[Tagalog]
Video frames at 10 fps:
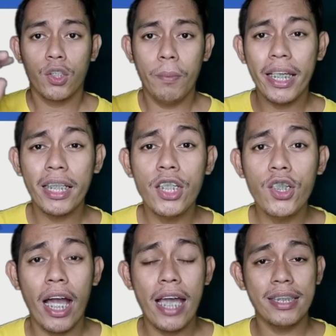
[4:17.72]
Kung makikita
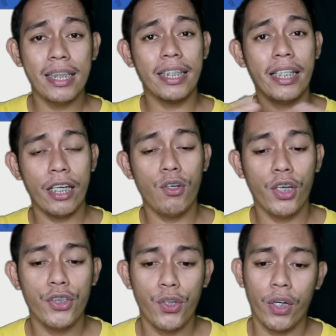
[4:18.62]
nyo guys, nandiyan na
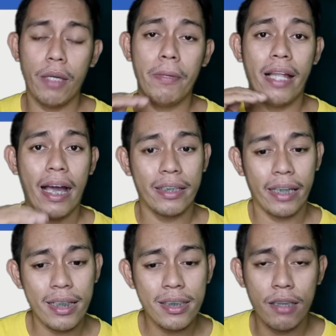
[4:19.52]
yung inyong email
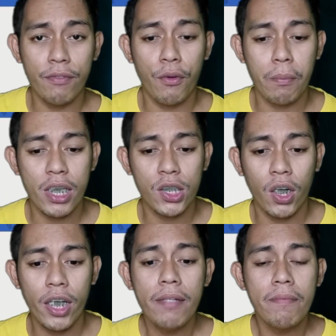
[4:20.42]
address,
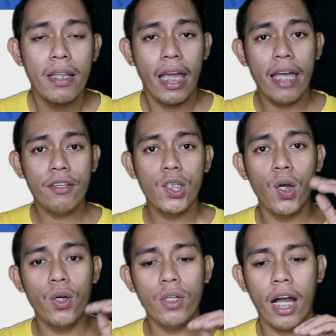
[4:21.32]
information, and
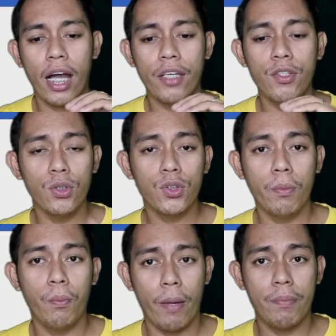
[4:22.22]
yung uh,
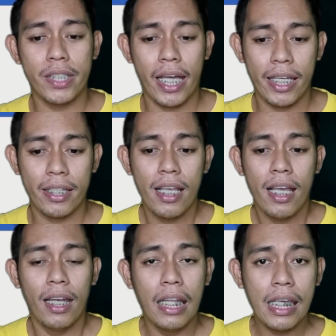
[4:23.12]
YouTube website
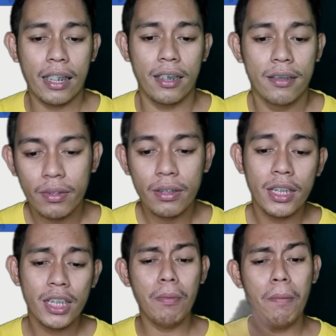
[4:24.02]
link.
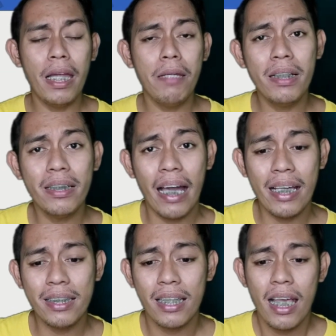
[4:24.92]
Sa baba naman
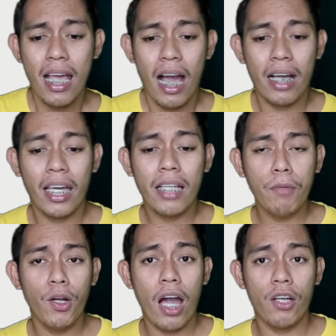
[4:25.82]
guys, uh,
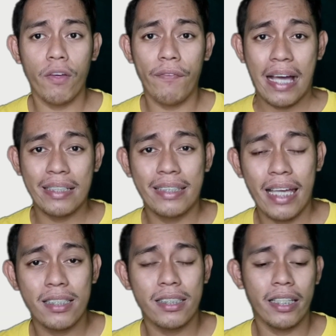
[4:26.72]
get more out of
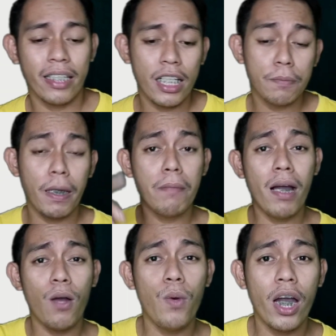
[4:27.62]
AdSense. Yan guys, para
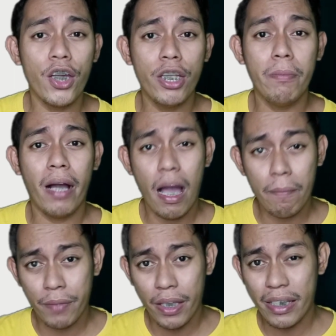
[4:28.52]
makakuha kayo ng mga
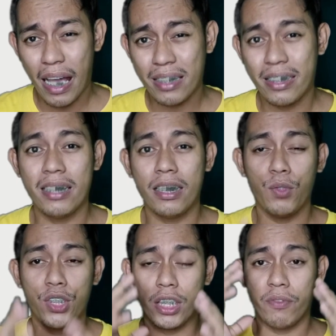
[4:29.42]
update ni AdSense
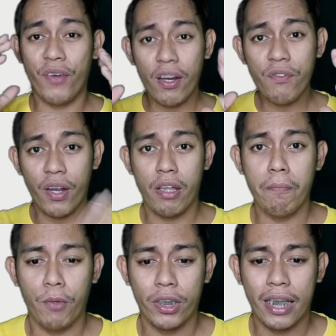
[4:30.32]
which is very
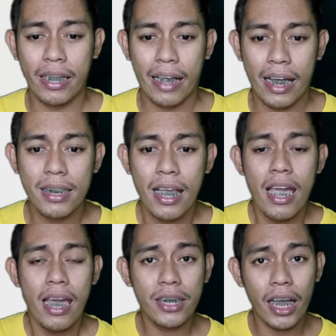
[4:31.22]
very important guys.
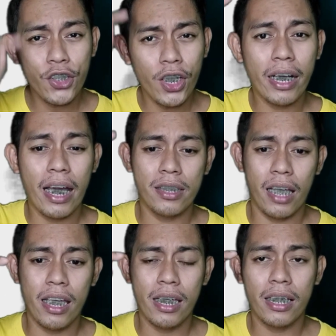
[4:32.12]
I-check nyo lang guys,
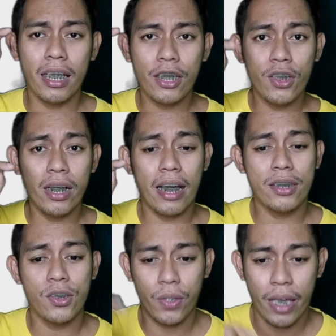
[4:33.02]
ay i-click nyo lang
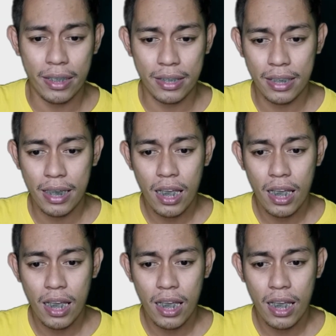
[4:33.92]
guys yung yes.